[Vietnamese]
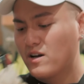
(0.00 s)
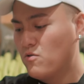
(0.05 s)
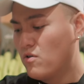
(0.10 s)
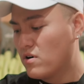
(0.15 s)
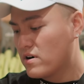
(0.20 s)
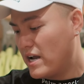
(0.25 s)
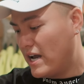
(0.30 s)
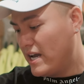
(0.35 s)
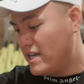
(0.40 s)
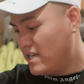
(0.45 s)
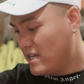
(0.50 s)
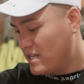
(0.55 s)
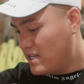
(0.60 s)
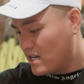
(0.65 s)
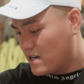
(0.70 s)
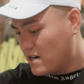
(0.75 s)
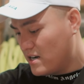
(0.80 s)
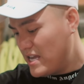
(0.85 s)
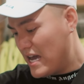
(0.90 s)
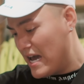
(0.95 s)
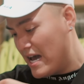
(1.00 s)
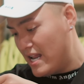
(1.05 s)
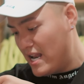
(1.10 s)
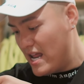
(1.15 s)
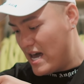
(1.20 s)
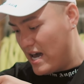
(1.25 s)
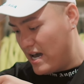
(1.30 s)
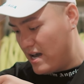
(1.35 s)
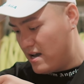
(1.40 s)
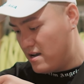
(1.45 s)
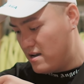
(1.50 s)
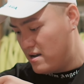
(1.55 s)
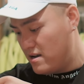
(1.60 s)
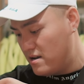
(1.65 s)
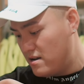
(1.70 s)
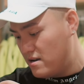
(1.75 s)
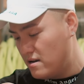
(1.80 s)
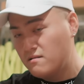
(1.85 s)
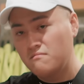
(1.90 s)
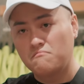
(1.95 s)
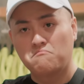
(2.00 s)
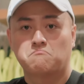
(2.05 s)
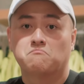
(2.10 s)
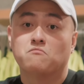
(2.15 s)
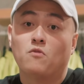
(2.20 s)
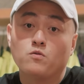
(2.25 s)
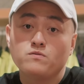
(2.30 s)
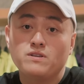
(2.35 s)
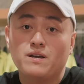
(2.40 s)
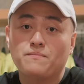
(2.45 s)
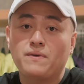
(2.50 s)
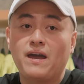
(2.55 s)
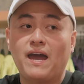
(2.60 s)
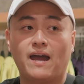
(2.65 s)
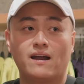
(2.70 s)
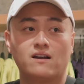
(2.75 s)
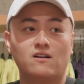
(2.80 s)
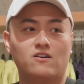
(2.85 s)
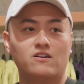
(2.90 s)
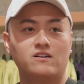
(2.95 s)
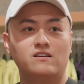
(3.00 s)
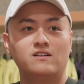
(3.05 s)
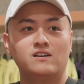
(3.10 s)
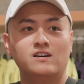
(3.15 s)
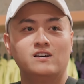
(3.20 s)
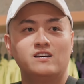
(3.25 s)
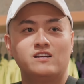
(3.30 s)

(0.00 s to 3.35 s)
cái quần này thì chỉ có giá là bốn trăm ngàn thôi.